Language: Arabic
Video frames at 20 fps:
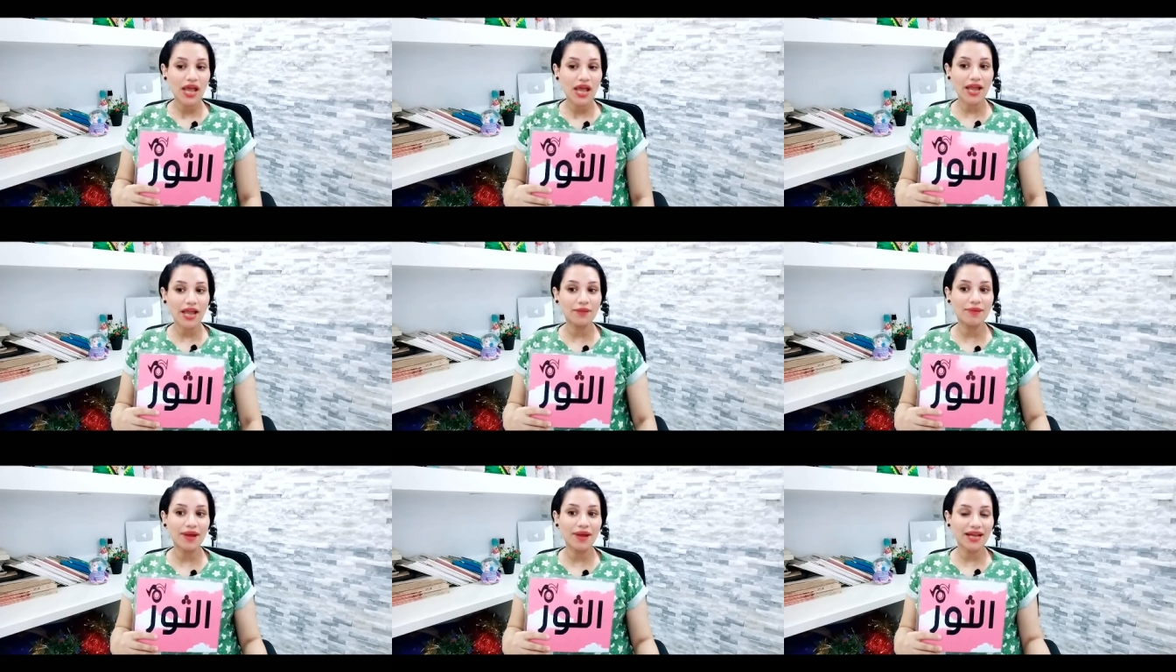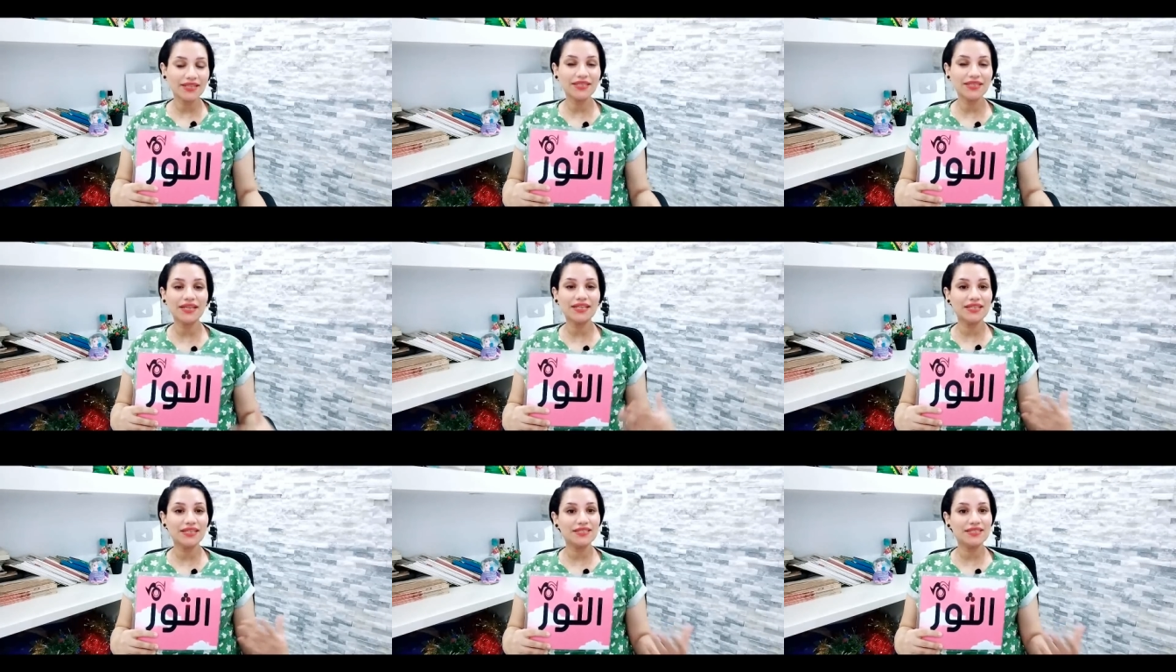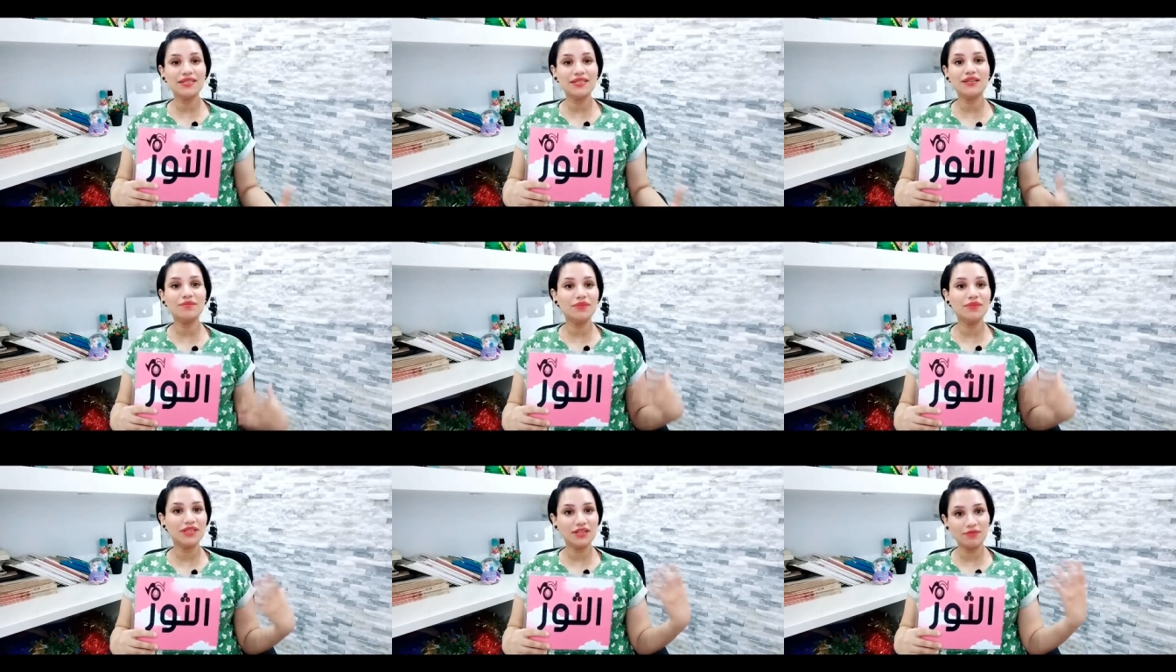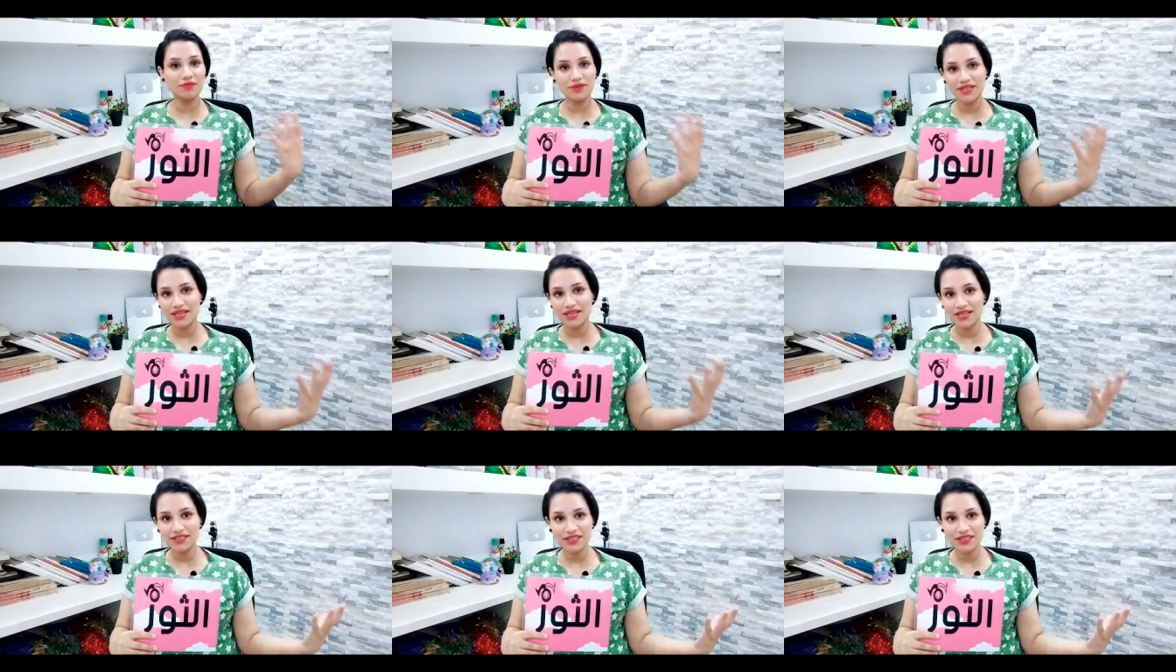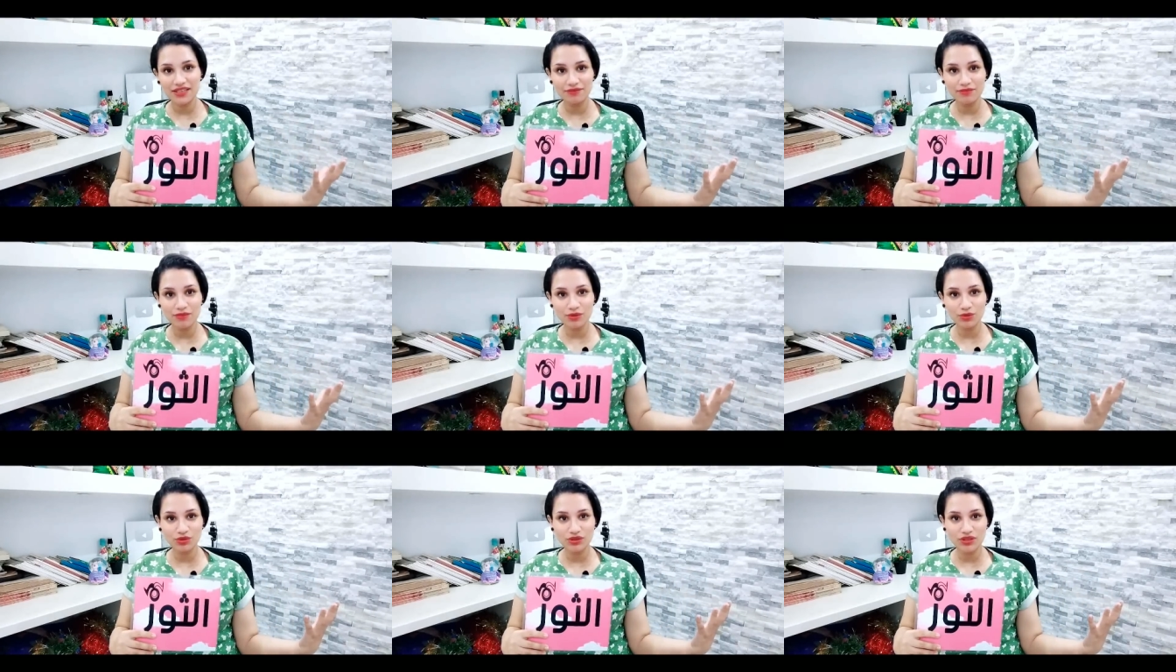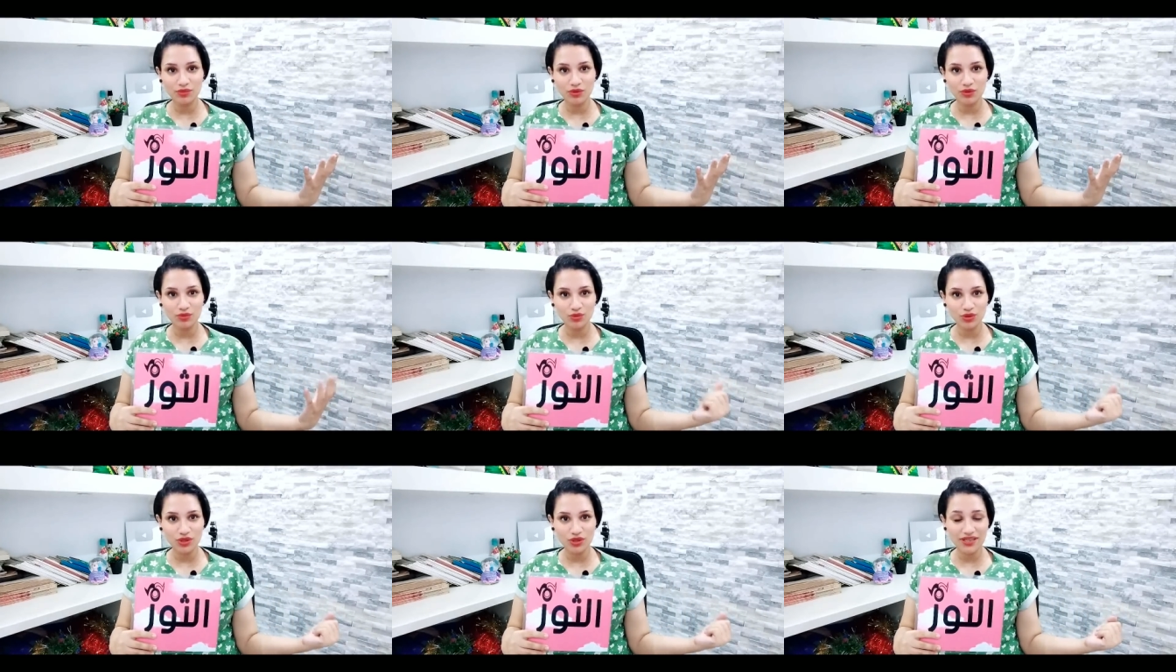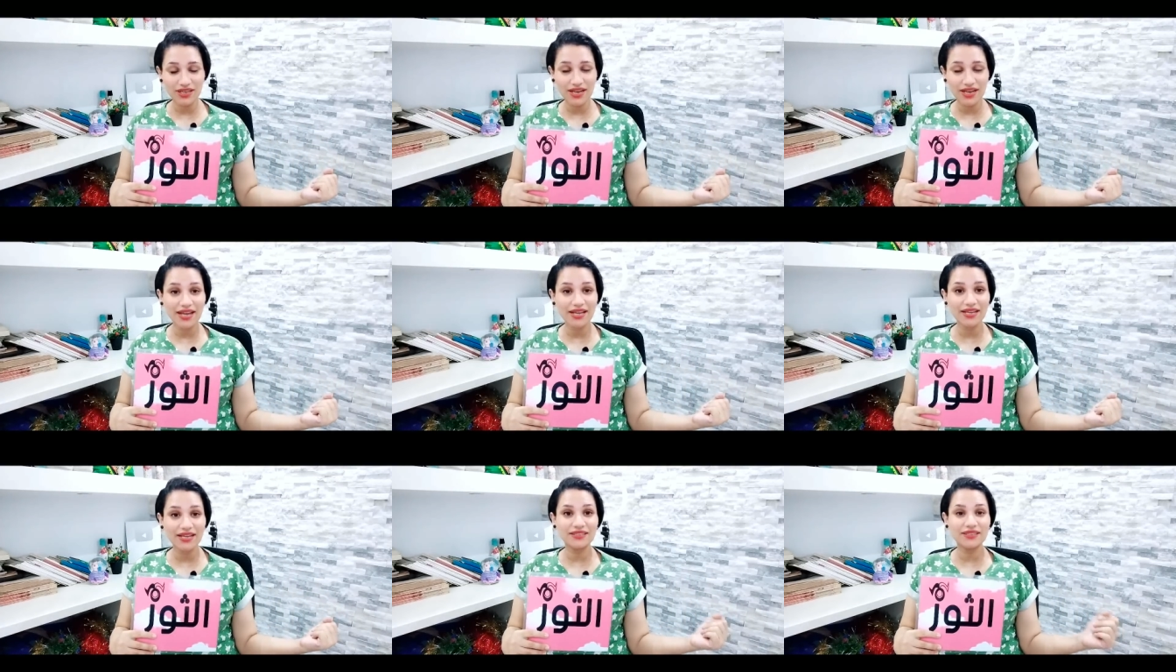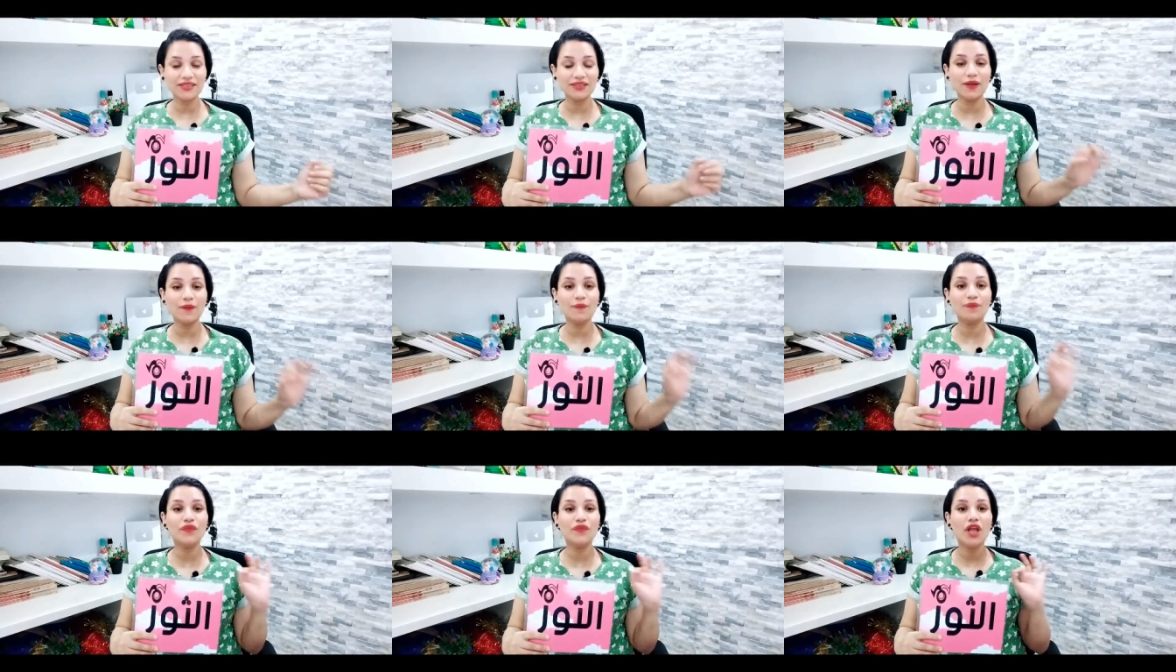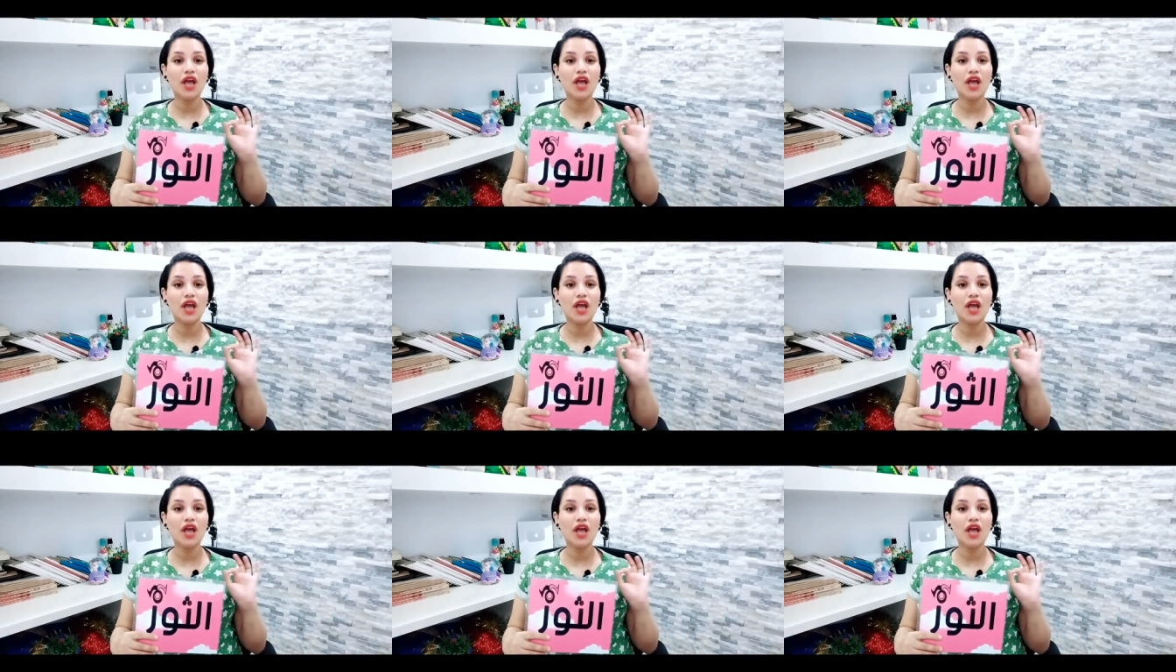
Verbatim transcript: هيبقى عندك كتير من البدايات اللي موجودة بأمورك الحياتية